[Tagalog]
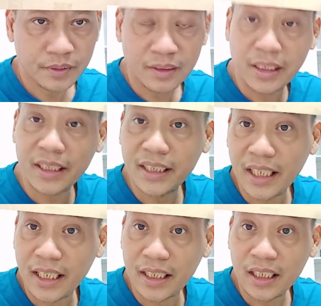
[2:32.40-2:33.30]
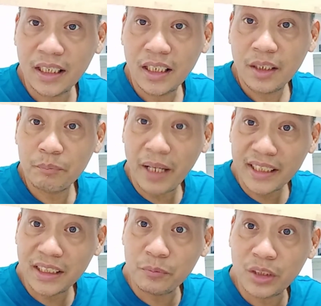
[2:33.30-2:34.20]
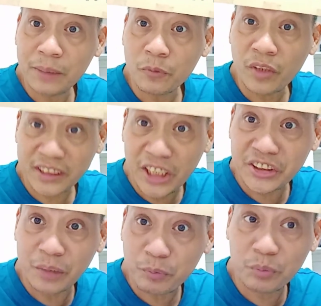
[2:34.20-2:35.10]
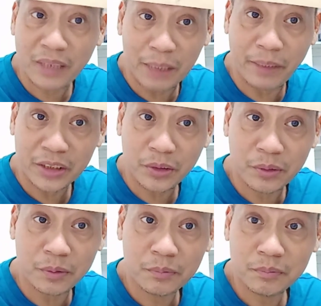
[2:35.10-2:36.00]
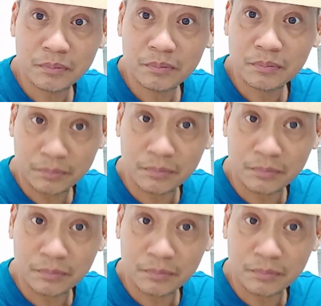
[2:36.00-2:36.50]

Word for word: Langiya ka. Bakit di mo alam kung essential food nga ba ito? Hmm.